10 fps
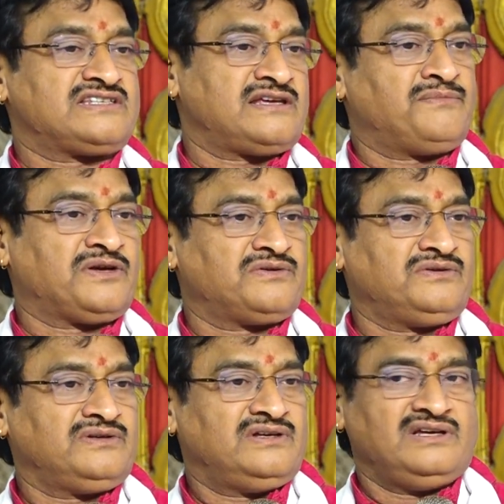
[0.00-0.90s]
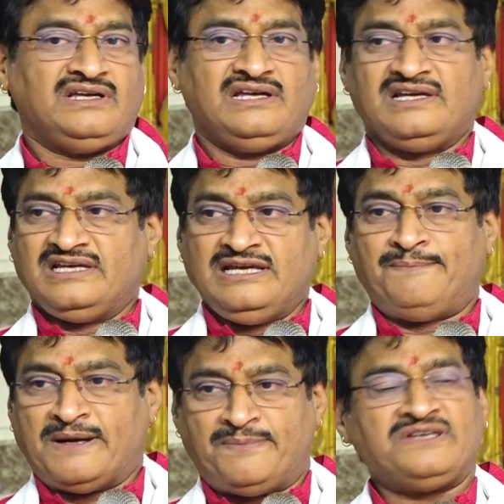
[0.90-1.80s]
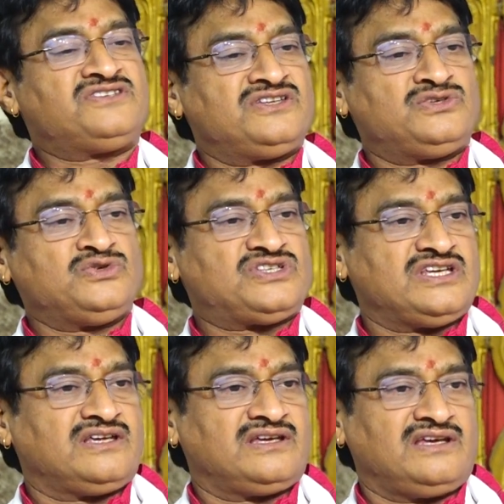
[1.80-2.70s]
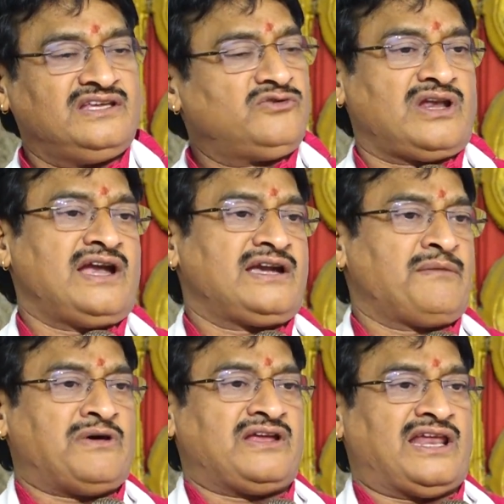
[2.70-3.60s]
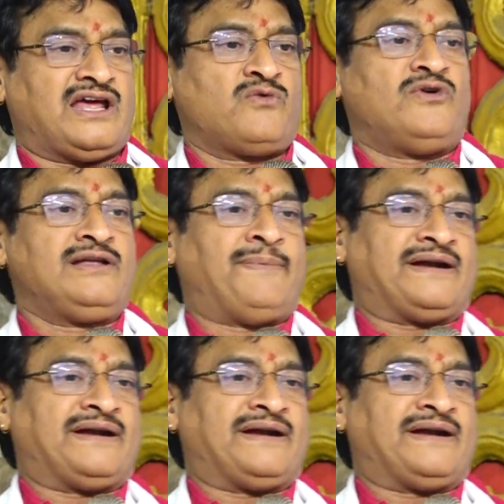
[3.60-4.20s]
తెలుసా మీకు ఈ ప్రపంచం చూసి ఎందువల్ల అంటే మనం ఎలాగో వండి